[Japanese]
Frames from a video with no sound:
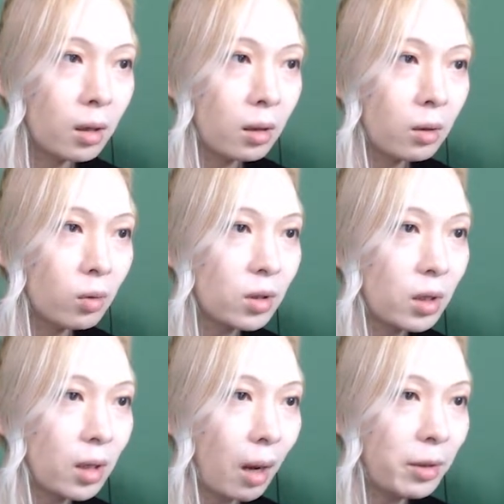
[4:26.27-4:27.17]
幼稚園
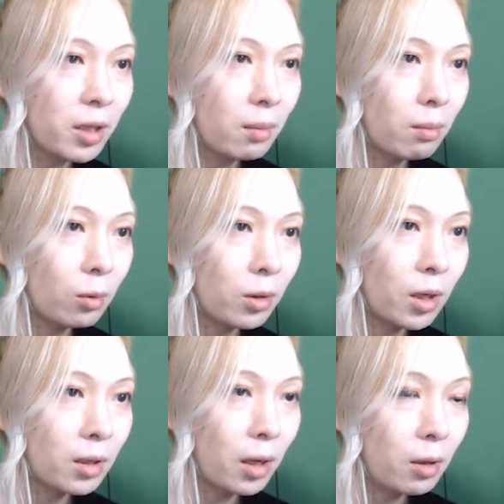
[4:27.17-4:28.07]
にアメちゃん持ってい
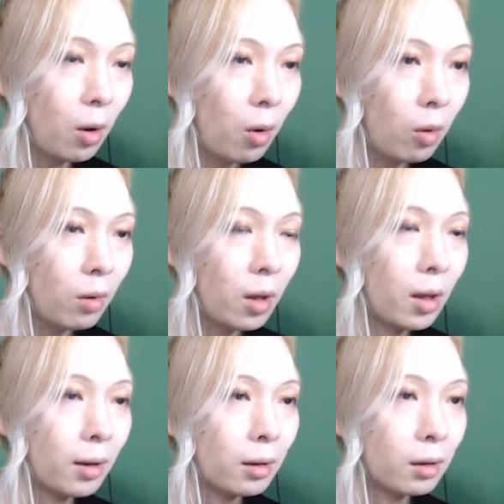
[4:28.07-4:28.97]
きたいよ。
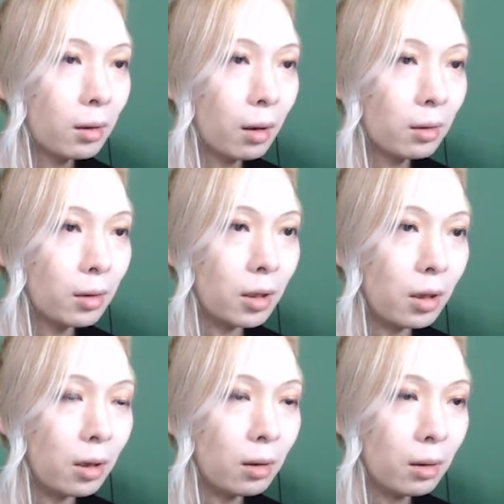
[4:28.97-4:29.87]
キャンディー。
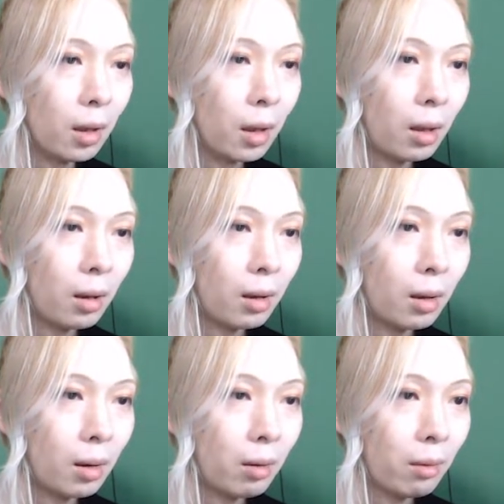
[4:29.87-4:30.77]

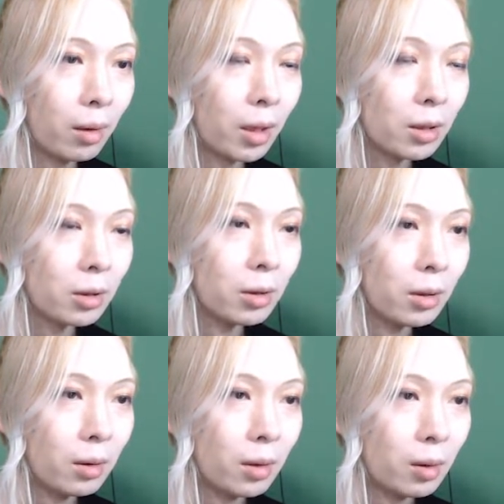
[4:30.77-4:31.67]
私、
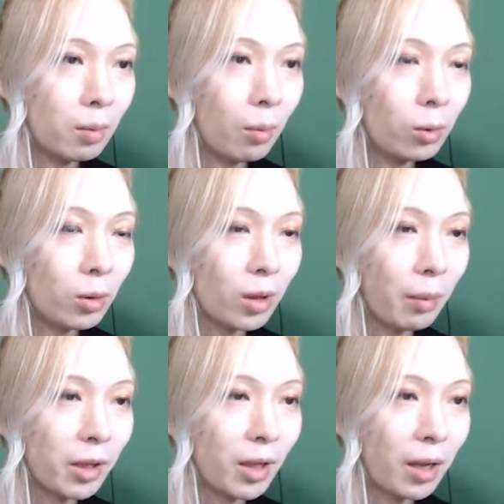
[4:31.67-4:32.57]
もっと食
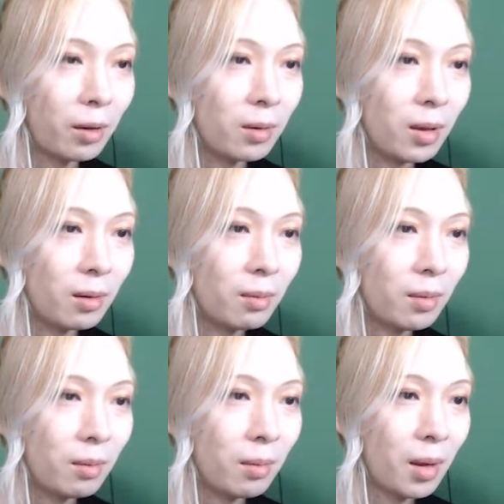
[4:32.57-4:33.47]
べたいのに、
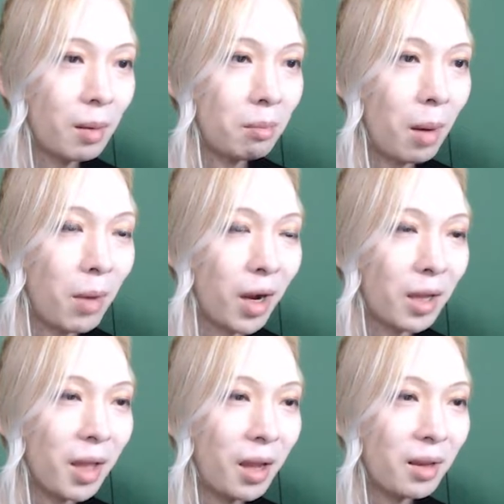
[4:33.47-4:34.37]
ママが
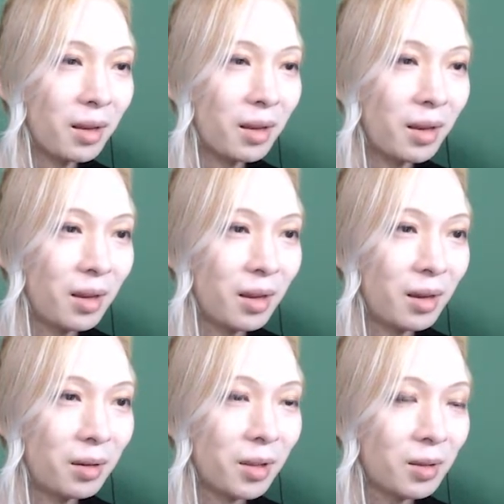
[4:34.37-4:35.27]
ね、
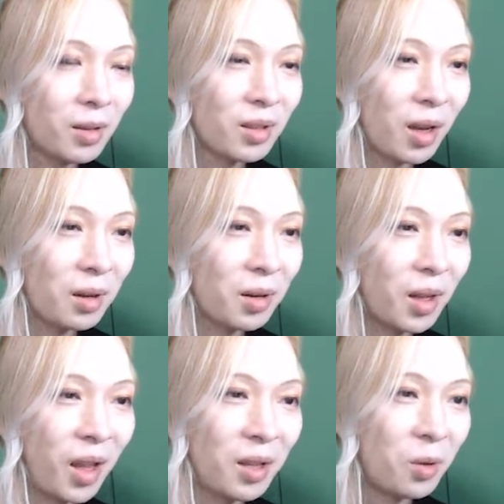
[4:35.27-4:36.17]
2つしかくれ
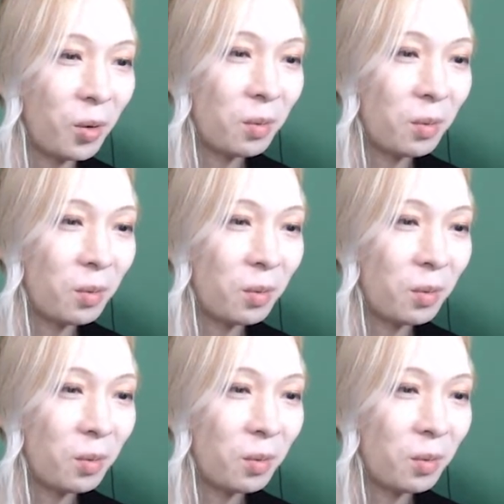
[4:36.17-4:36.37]
ないの。